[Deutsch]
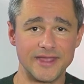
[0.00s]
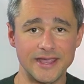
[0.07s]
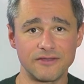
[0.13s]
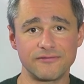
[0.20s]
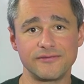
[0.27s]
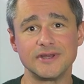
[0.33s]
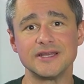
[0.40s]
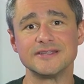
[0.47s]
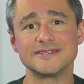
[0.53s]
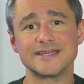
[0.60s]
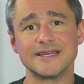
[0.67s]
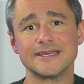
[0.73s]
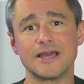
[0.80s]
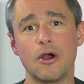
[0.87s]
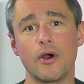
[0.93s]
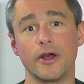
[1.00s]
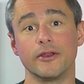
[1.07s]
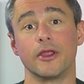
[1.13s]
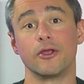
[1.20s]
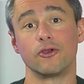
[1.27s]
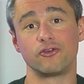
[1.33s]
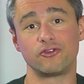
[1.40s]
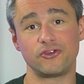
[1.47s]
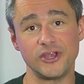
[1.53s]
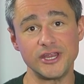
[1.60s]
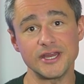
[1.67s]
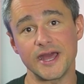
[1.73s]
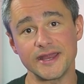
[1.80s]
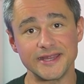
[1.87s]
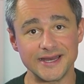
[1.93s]
denken viele sicherlich auch an
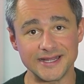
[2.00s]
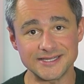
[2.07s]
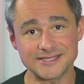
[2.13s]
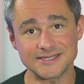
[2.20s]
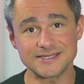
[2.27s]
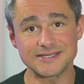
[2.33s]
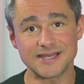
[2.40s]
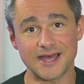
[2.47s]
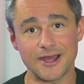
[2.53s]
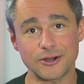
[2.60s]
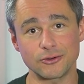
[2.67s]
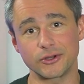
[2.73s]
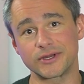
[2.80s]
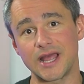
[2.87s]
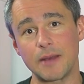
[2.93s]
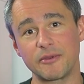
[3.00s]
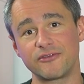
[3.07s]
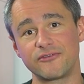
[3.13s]
China in den letzten Tagen. Dort gab